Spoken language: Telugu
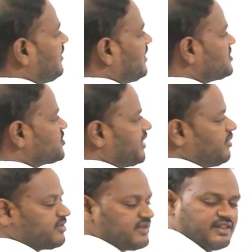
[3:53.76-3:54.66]
యావరేజ్ తీసుకుంటే
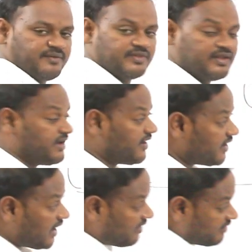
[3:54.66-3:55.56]
అయిపోతుంది కదా
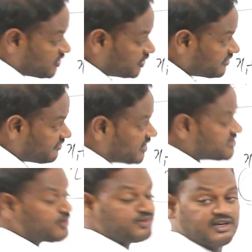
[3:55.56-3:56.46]
ఎందుకంటే యావరేజ్లో
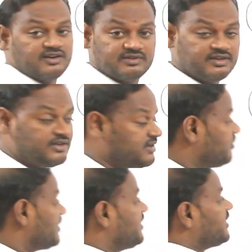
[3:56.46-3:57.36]
డిఫరెన్స్ అడుగుతున్నాడు
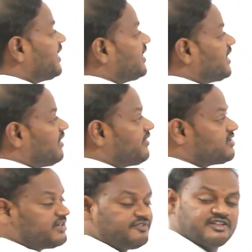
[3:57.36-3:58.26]
మరి దీనికి డైరెక్ట్
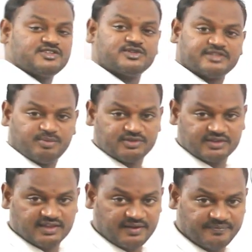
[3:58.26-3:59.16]
యావరేజ్లో డిఫరెన్స్ తీసుకుంటే
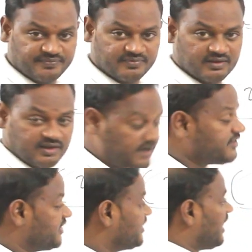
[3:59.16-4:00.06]
సరిపోతుంది కదా
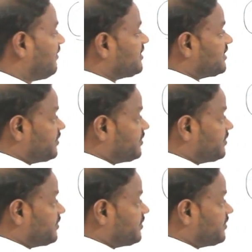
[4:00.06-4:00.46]
అంటే దీనికి యావరేజ్